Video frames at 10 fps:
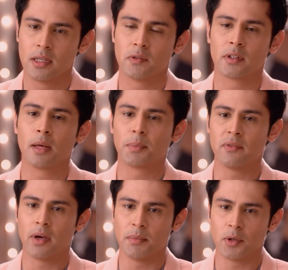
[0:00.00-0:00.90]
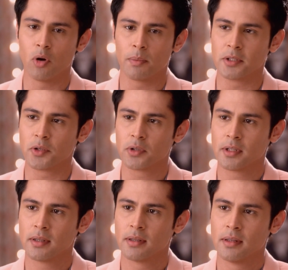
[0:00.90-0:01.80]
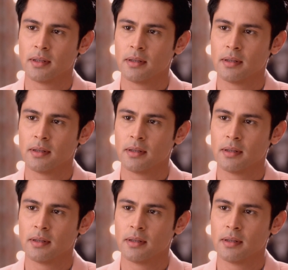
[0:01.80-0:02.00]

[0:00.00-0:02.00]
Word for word: عيلتك هلأ بحاجة لإلك جنبهم